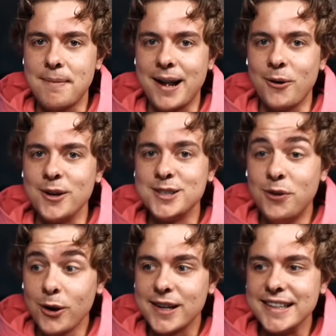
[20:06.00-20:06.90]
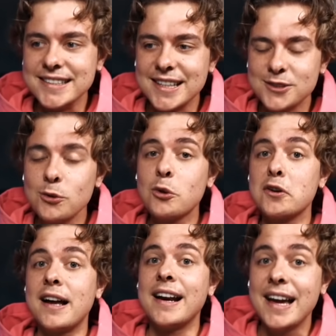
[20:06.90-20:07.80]
mal an euch, wirklich. Sucht
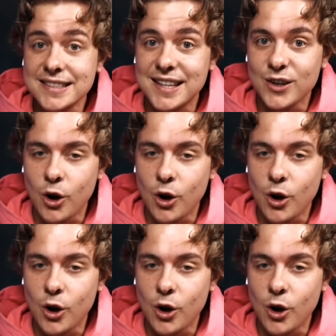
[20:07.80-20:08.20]
euch einen richtigen